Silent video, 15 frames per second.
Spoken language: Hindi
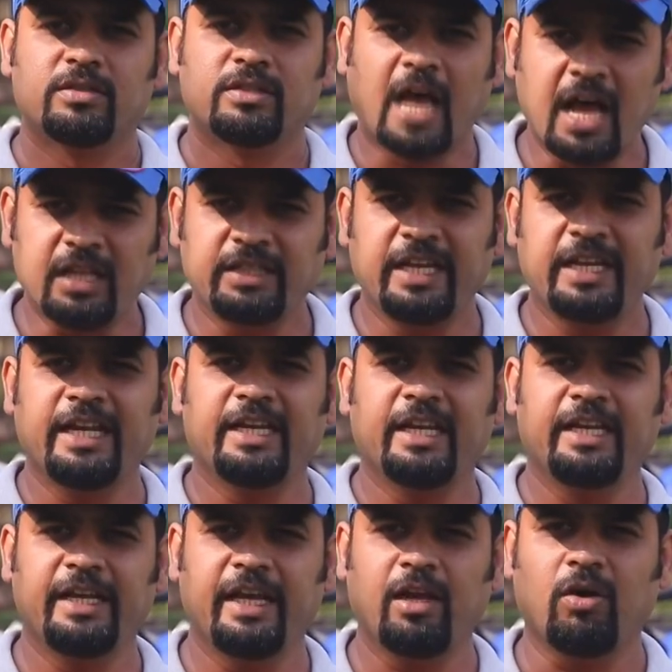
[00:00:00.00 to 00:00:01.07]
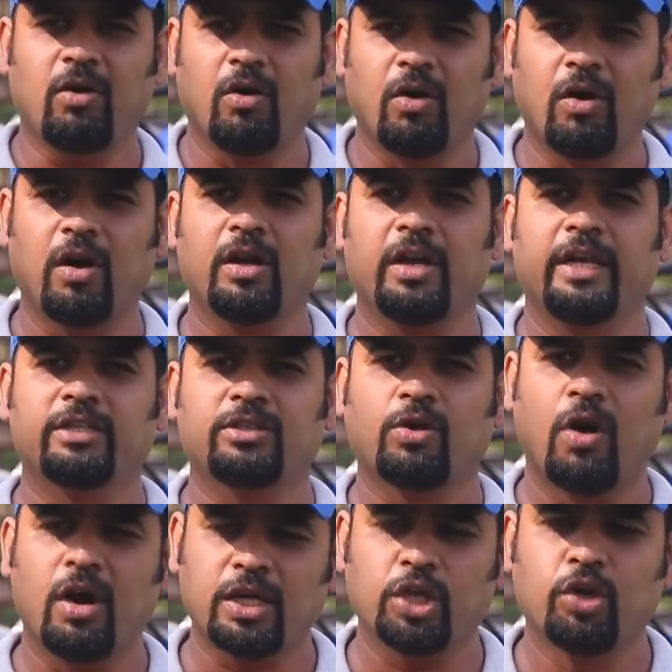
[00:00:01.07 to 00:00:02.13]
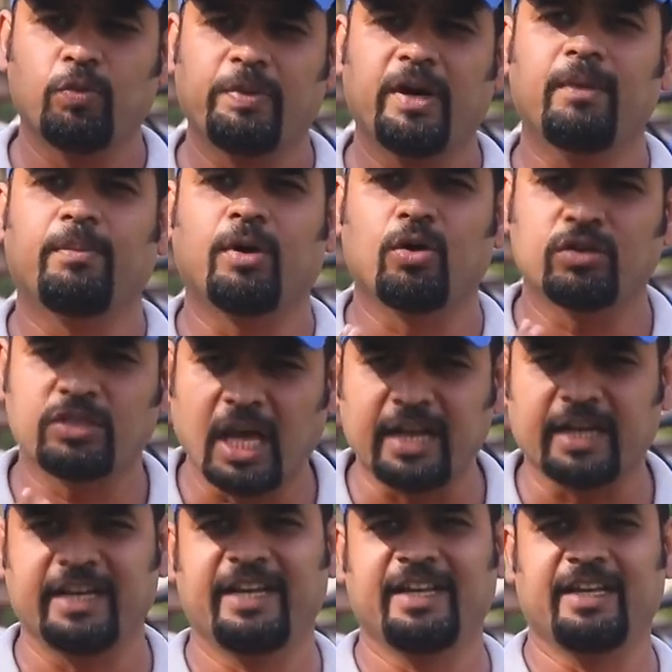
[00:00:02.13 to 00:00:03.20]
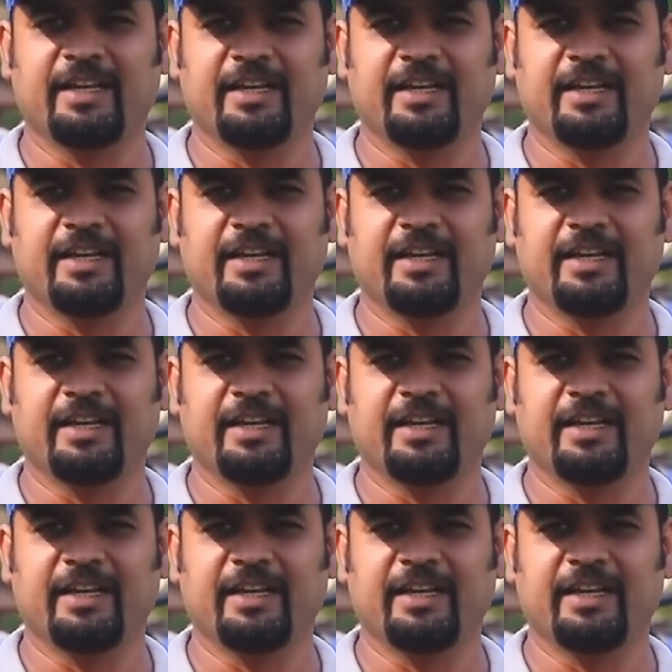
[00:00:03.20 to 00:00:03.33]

साथ देने के लिए और स्कॉट के ऊपर भरोसा रखने के